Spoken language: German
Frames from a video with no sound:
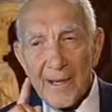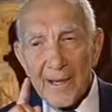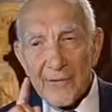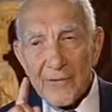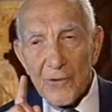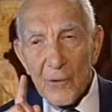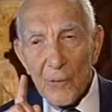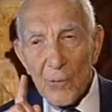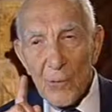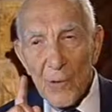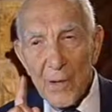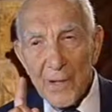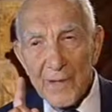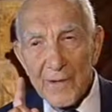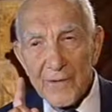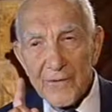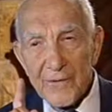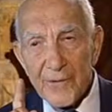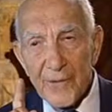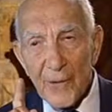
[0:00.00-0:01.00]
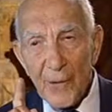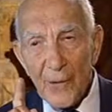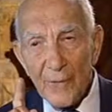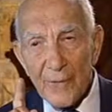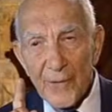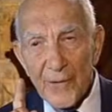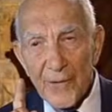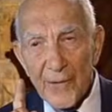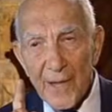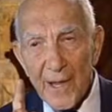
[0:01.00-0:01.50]
Das Ohr ist
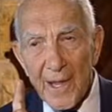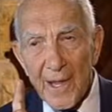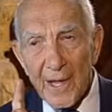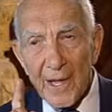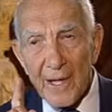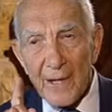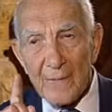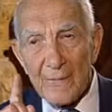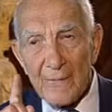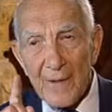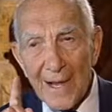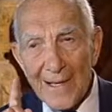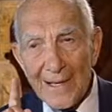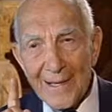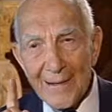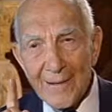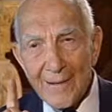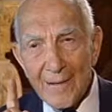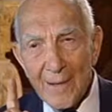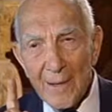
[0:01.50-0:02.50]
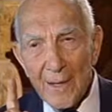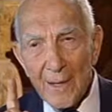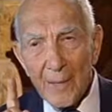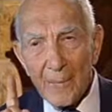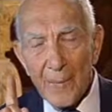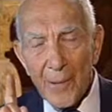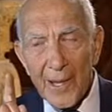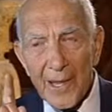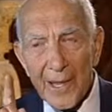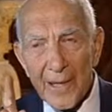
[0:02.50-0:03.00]
offen. Gewalt
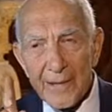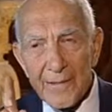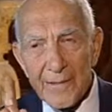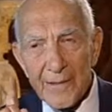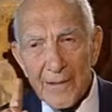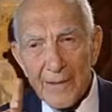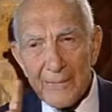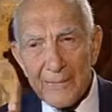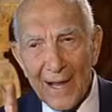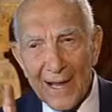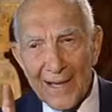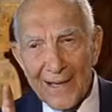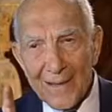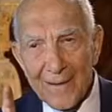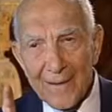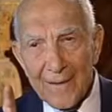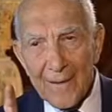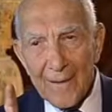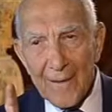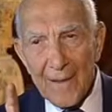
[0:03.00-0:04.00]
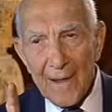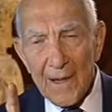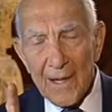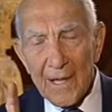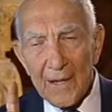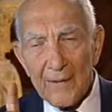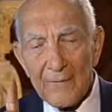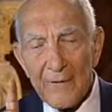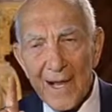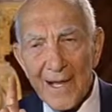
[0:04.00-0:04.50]
bringt Gewalt.
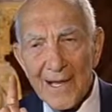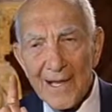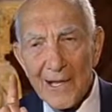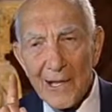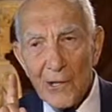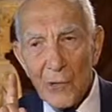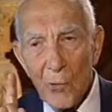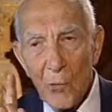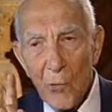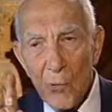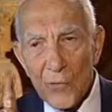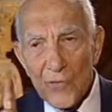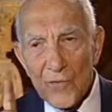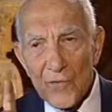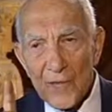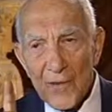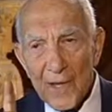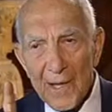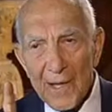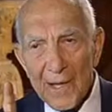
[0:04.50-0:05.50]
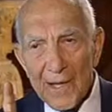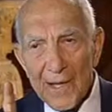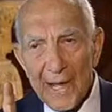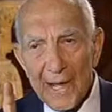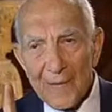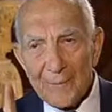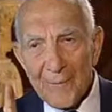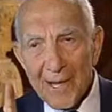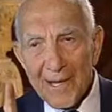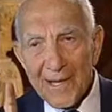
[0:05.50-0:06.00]
Gewaltlos
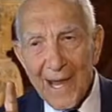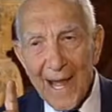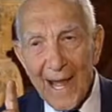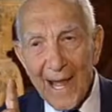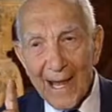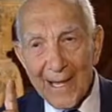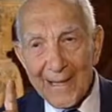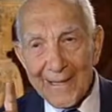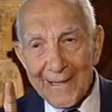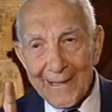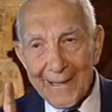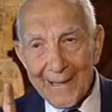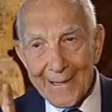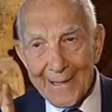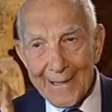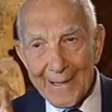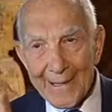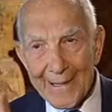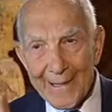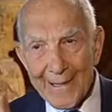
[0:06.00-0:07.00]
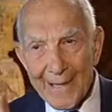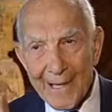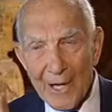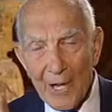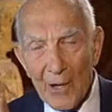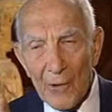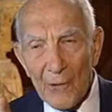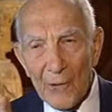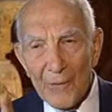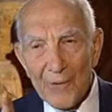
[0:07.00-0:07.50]
kann man handeln.
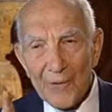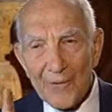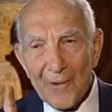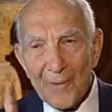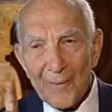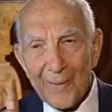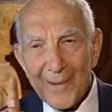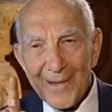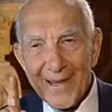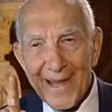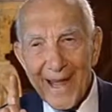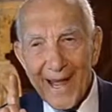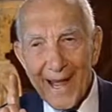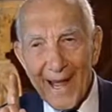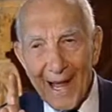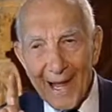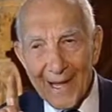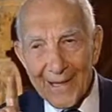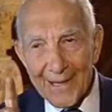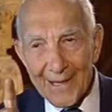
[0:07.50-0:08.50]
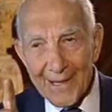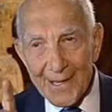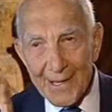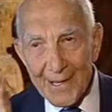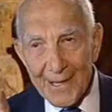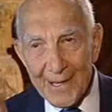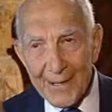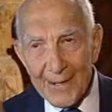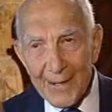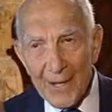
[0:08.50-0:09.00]
Und wenn man
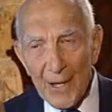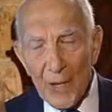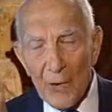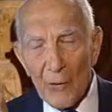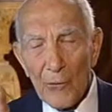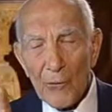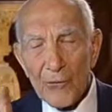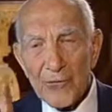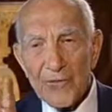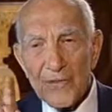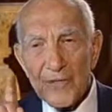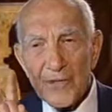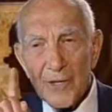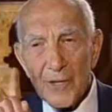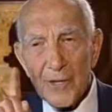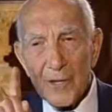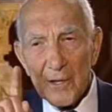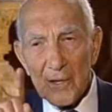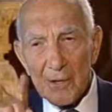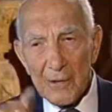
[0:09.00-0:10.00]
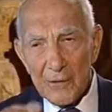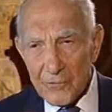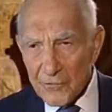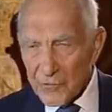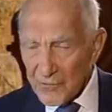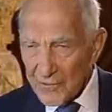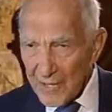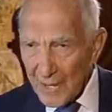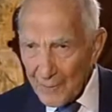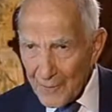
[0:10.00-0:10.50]
handelt und sich
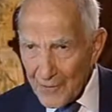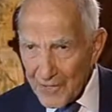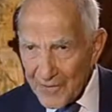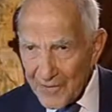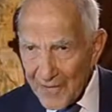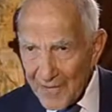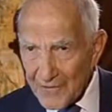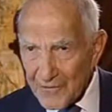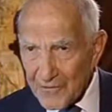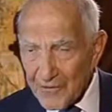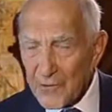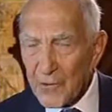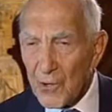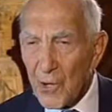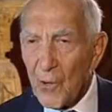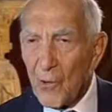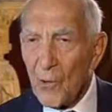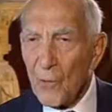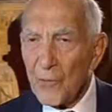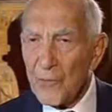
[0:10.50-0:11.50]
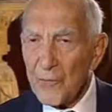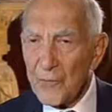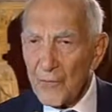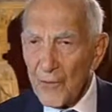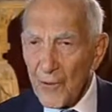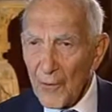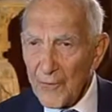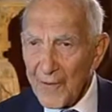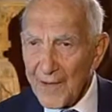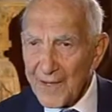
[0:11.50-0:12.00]
zusammensetzt und
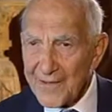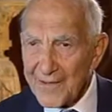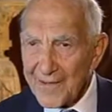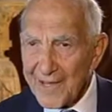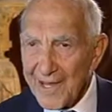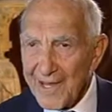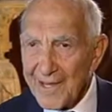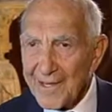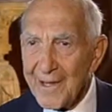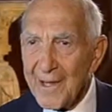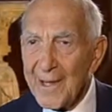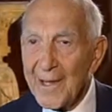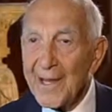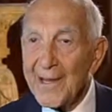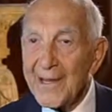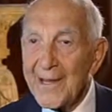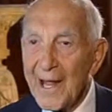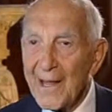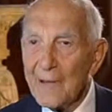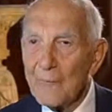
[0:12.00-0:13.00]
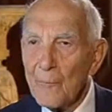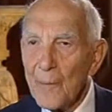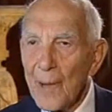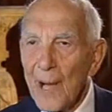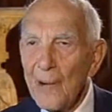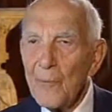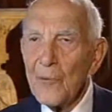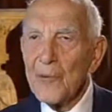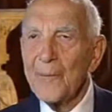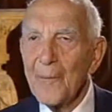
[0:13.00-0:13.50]
vorwärts geht, dann
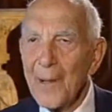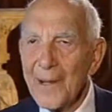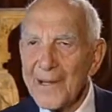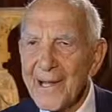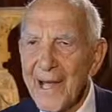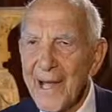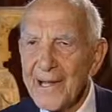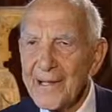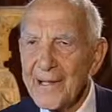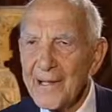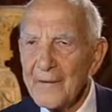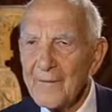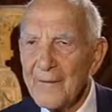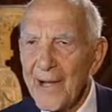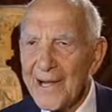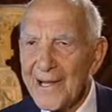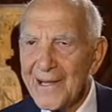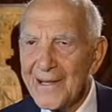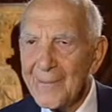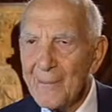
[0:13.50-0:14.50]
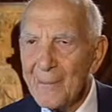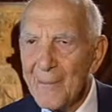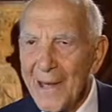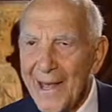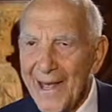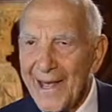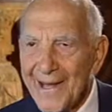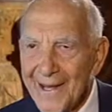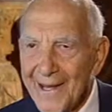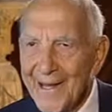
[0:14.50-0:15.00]
braucht man keine Gewalt
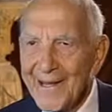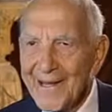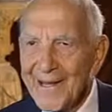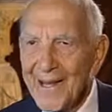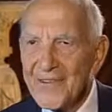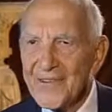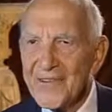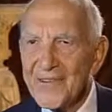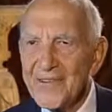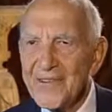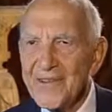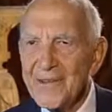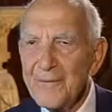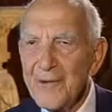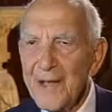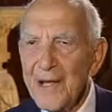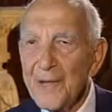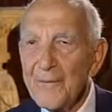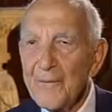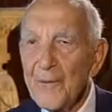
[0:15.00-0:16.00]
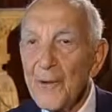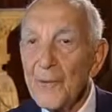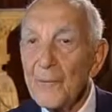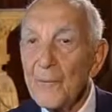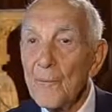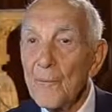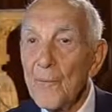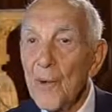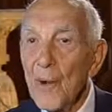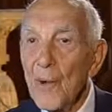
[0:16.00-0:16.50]
mehr. Das ist die Welt
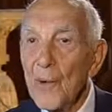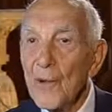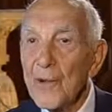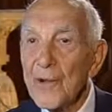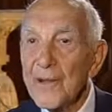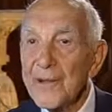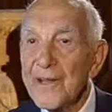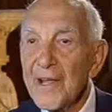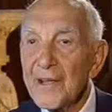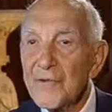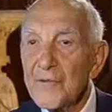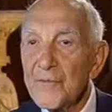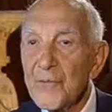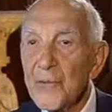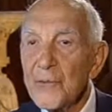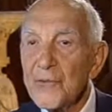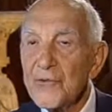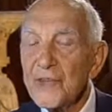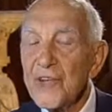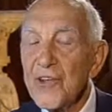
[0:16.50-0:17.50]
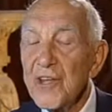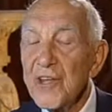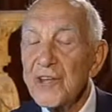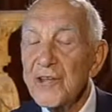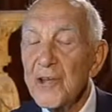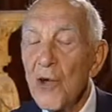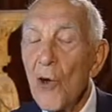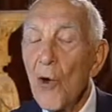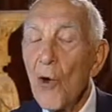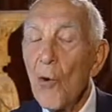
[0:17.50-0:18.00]
von morgen, das wünsche
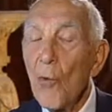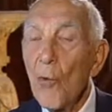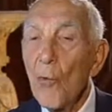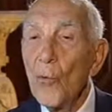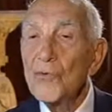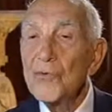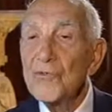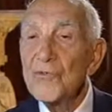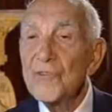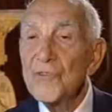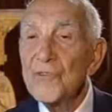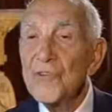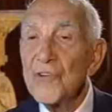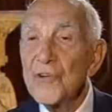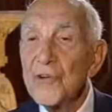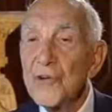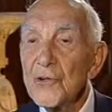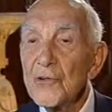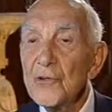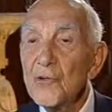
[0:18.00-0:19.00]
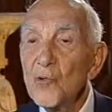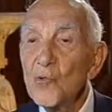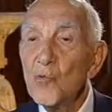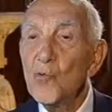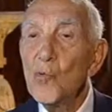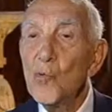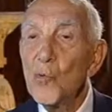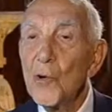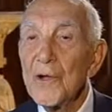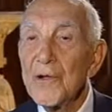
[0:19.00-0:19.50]
ich unseren
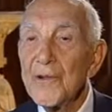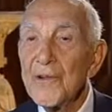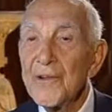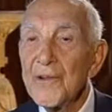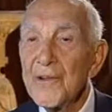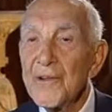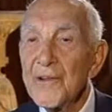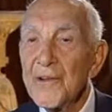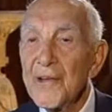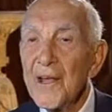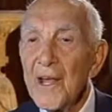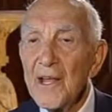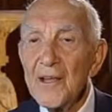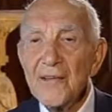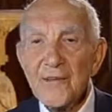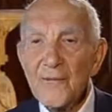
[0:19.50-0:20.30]
Jugenden.